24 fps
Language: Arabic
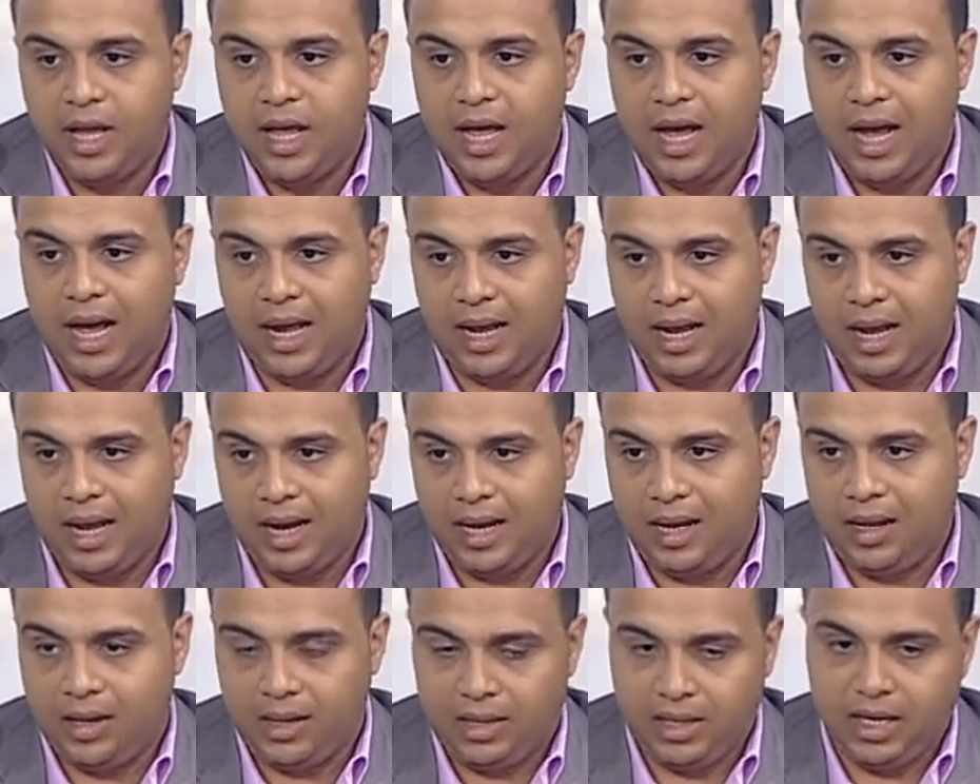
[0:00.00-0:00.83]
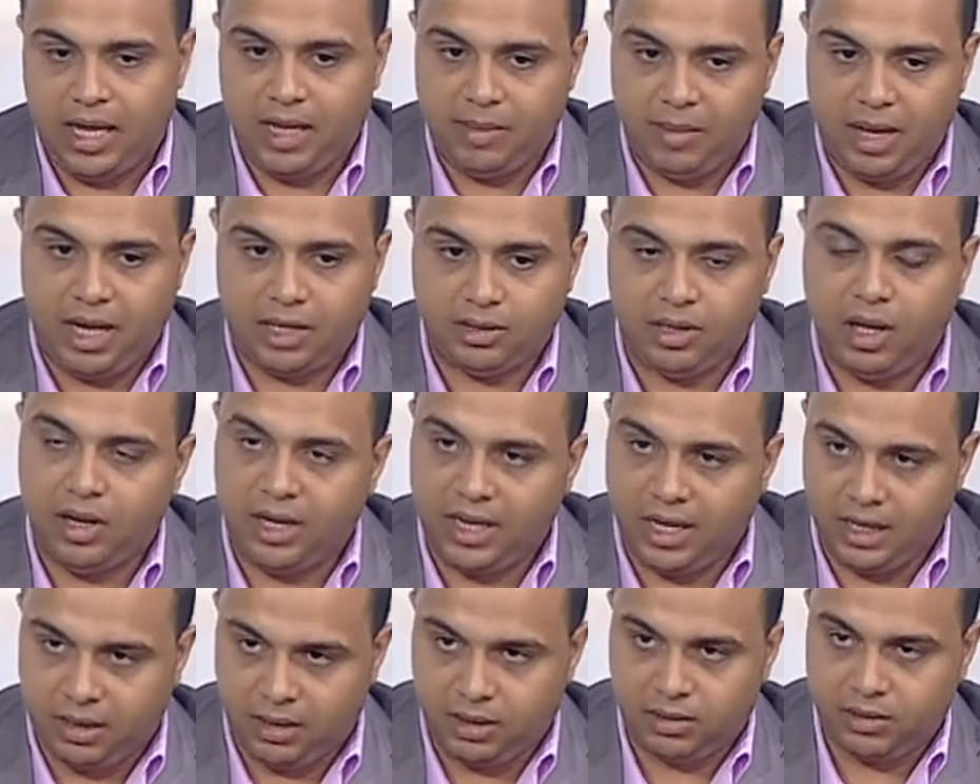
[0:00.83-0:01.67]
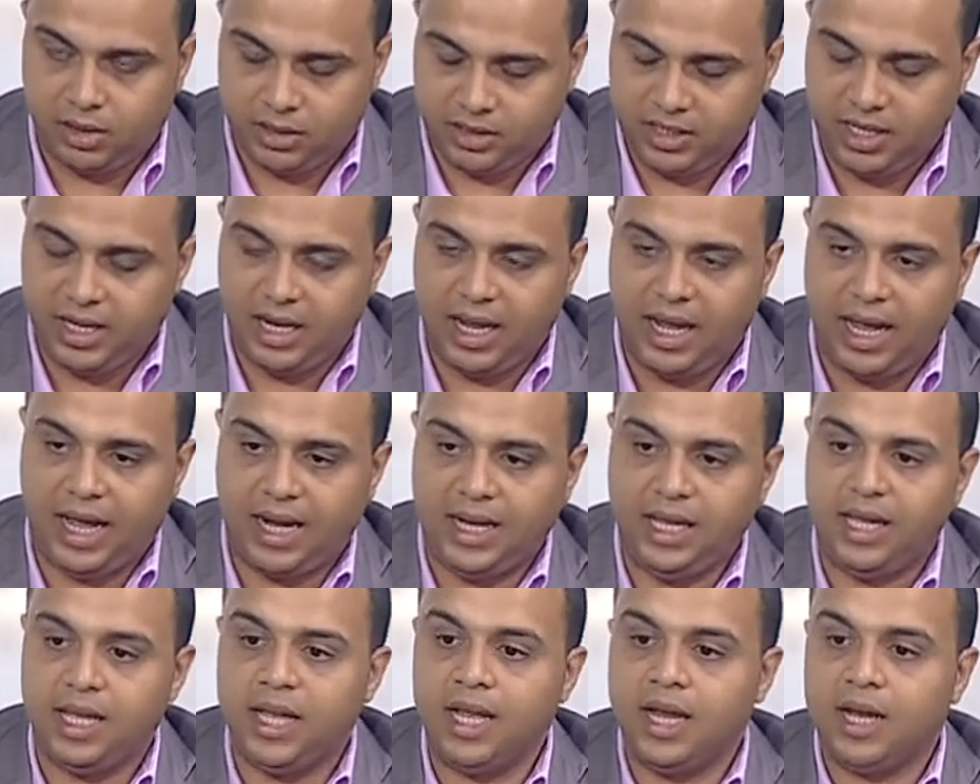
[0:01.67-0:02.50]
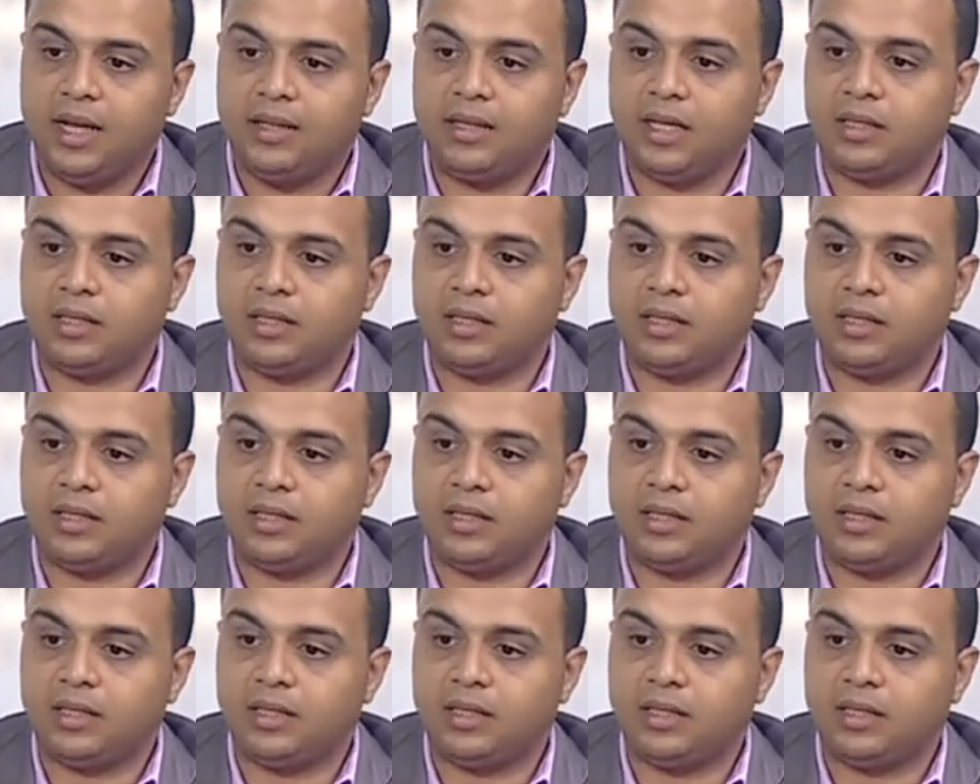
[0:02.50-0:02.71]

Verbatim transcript: على اللي هيبقى على ظهر القتيله يعني أيوة.